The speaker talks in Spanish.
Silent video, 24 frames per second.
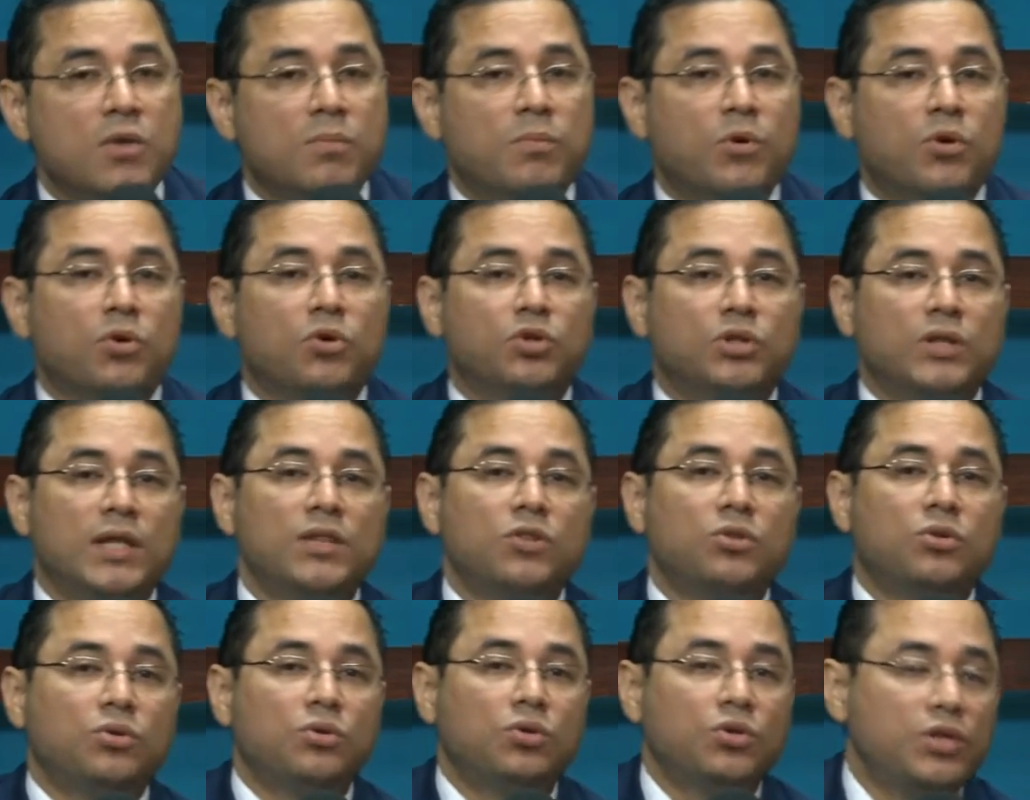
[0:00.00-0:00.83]
por lo
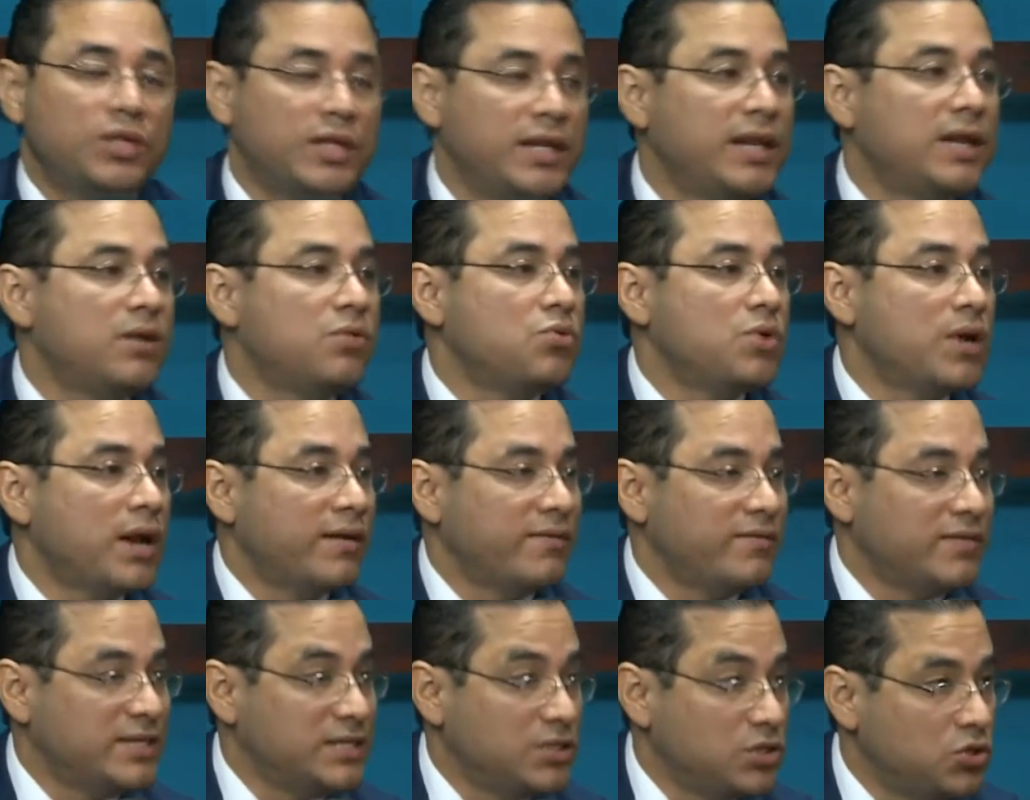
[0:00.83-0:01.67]
tanto no tienen una
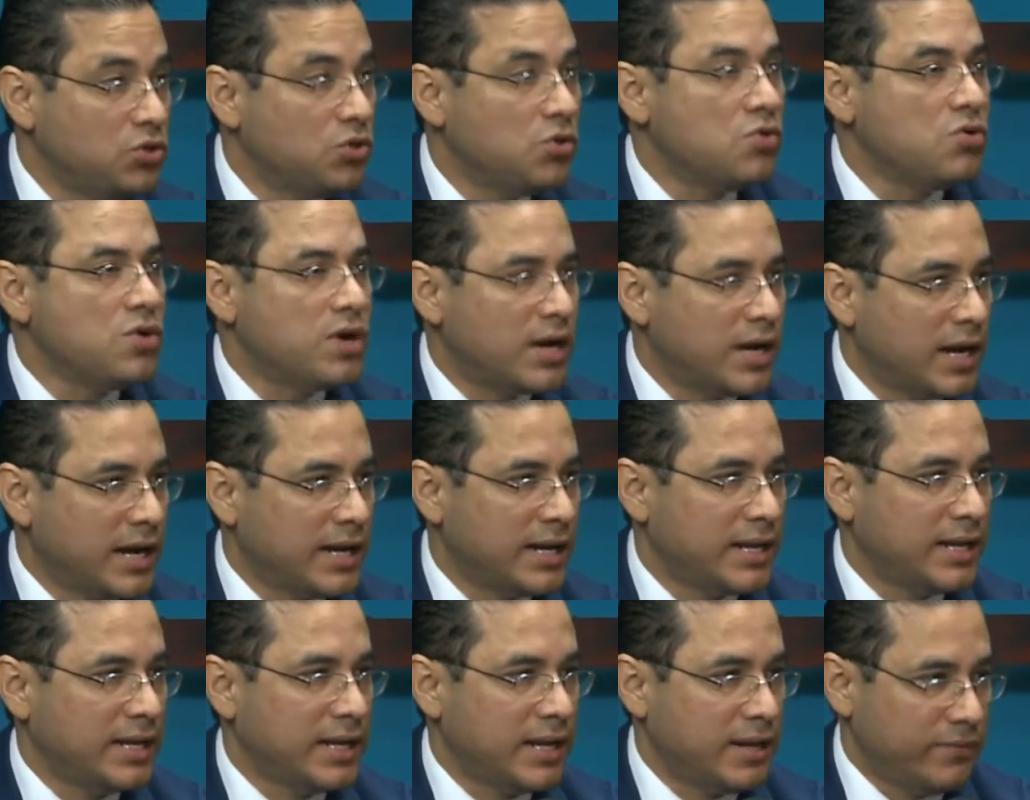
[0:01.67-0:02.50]
visión
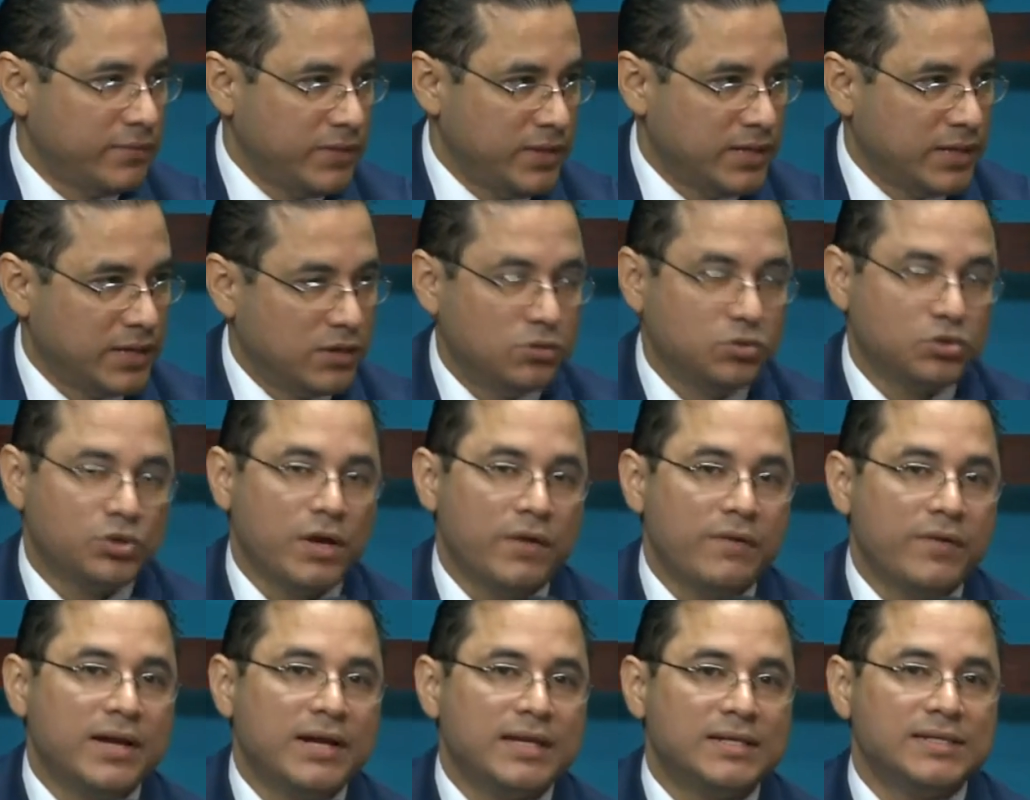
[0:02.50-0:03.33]
clara de la vida, no
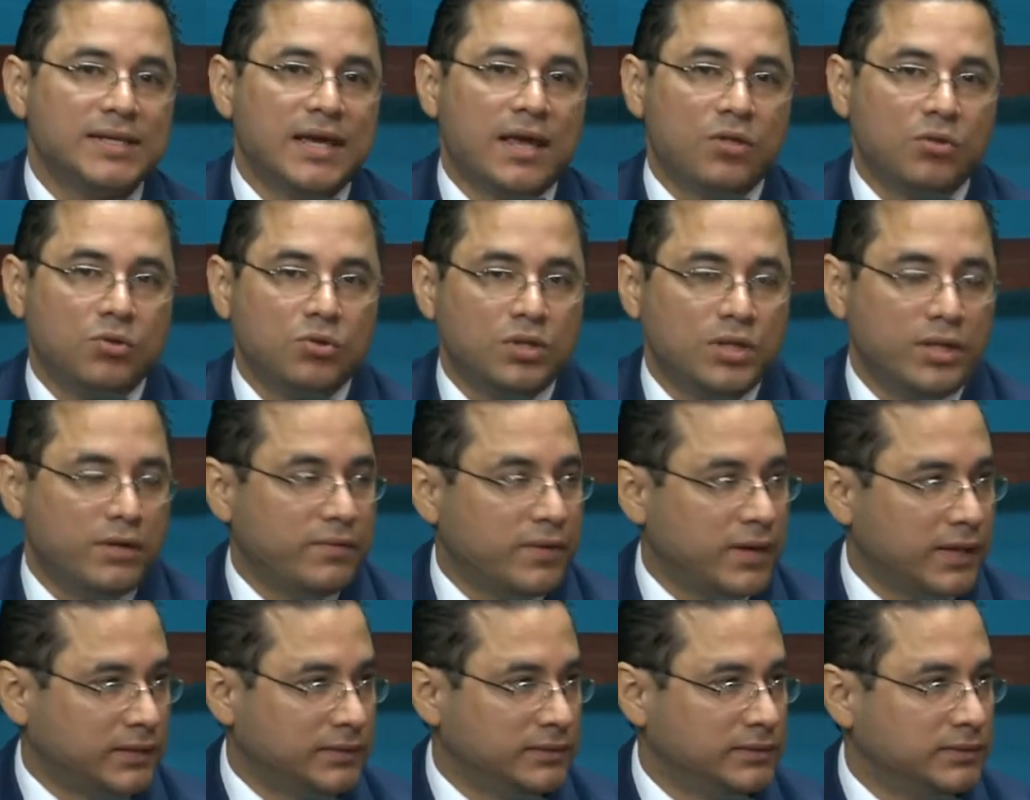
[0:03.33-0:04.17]
saben hacia dónde
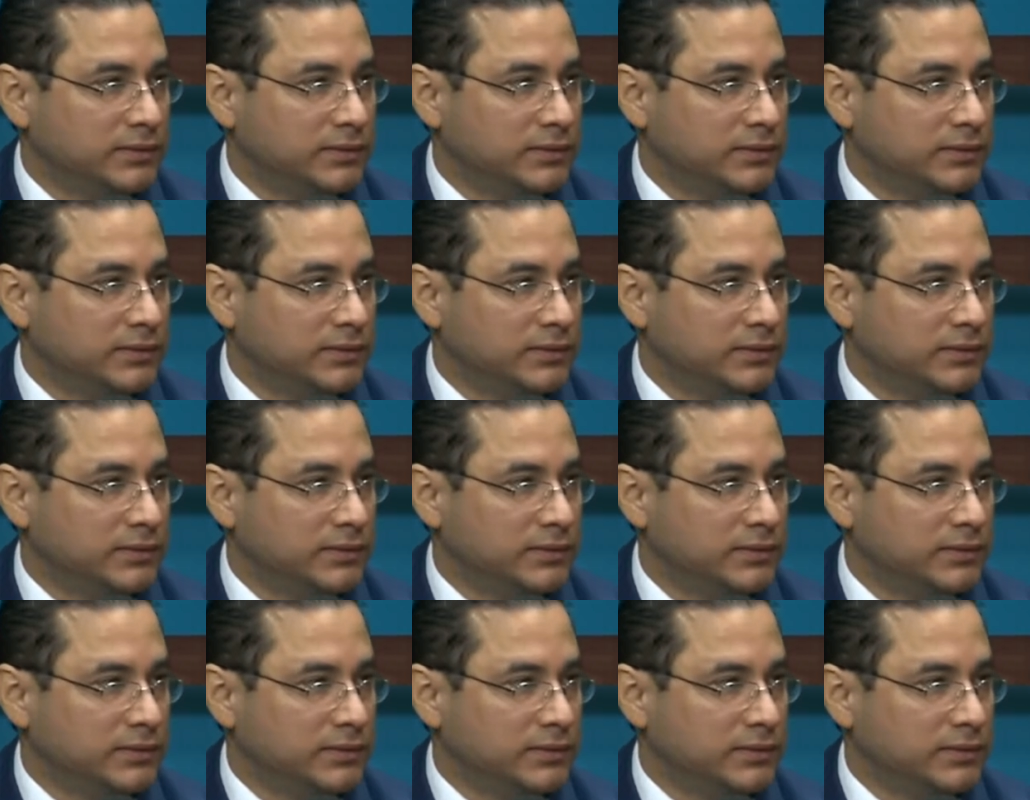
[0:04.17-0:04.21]
van.